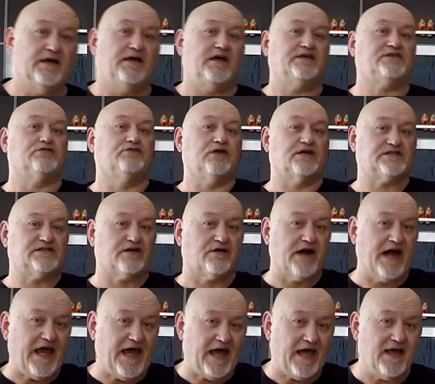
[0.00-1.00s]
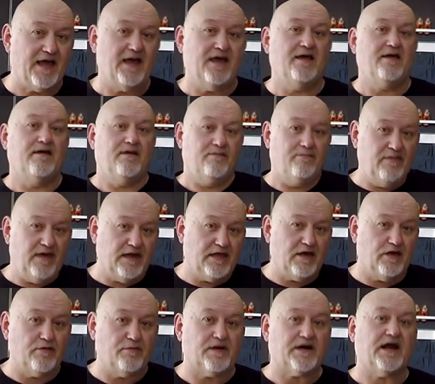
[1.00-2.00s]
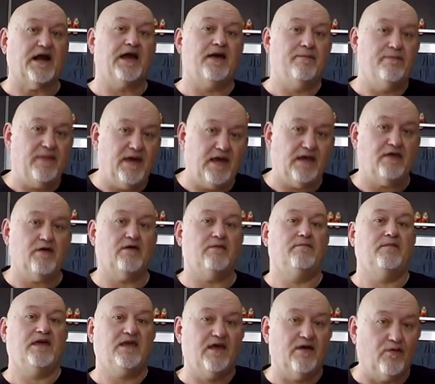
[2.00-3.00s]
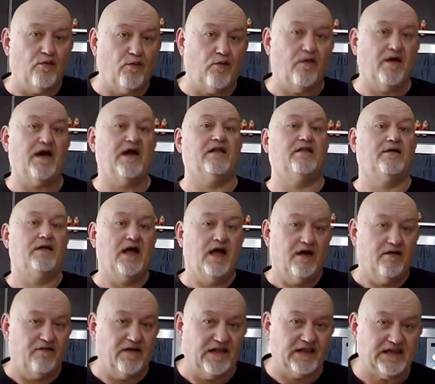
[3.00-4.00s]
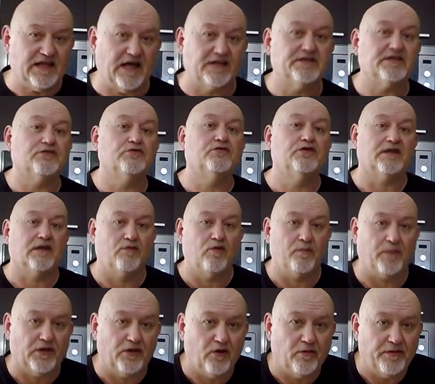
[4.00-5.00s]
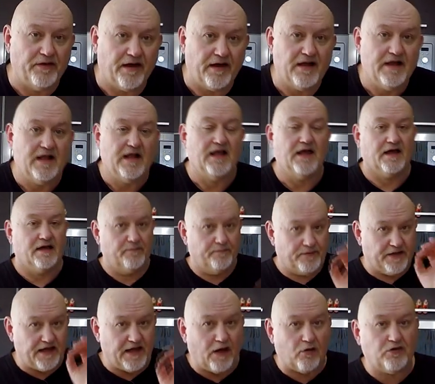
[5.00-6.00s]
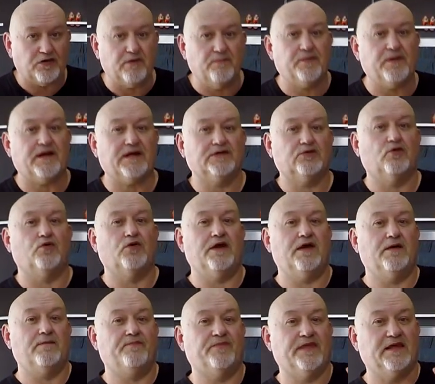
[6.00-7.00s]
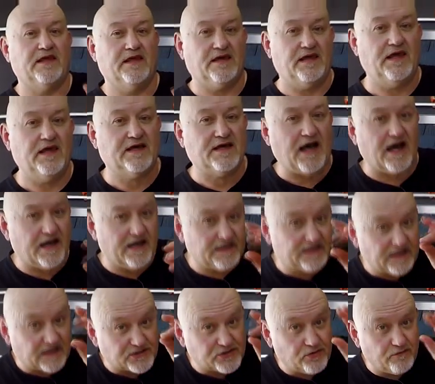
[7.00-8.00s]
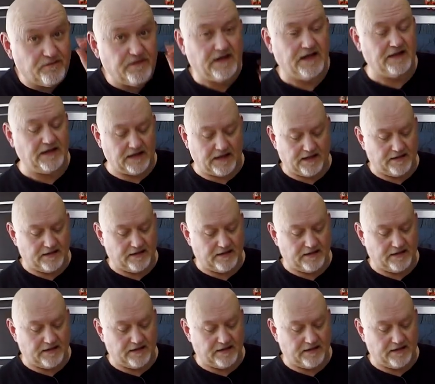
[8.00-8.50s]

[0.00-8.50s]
есть у нас rare, medium rare, medium, medium well, well done, ну и тому подобное. При какой температуре и как это должно выглядеть.